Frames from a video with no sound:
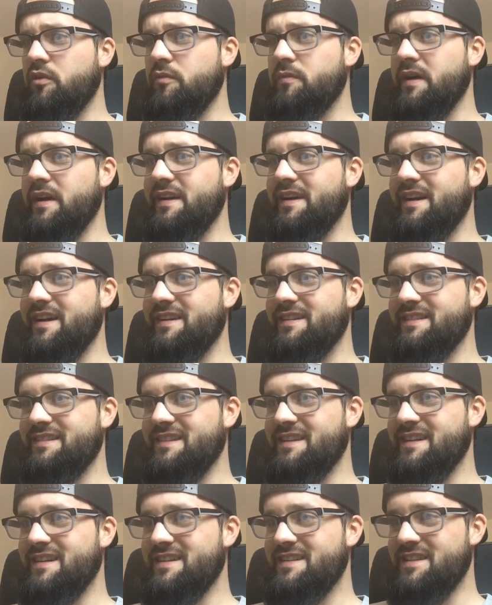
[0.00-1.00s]
Beria bah,
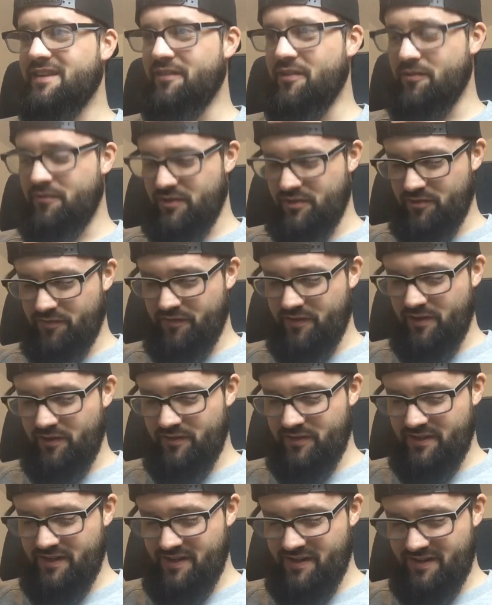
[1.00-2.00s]
Ça va ou quoi Geoffrey
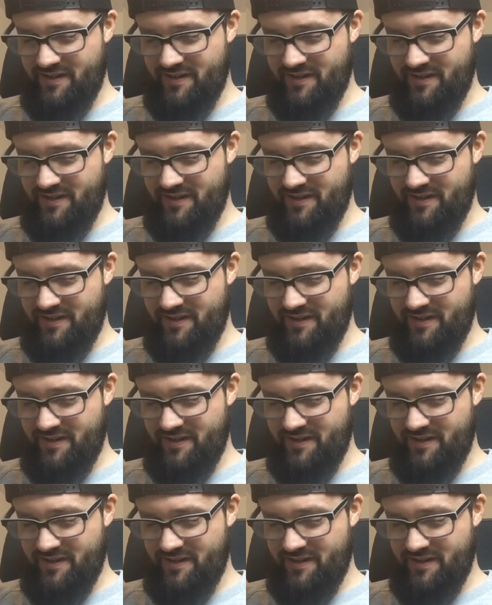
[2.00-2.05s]
l'ancien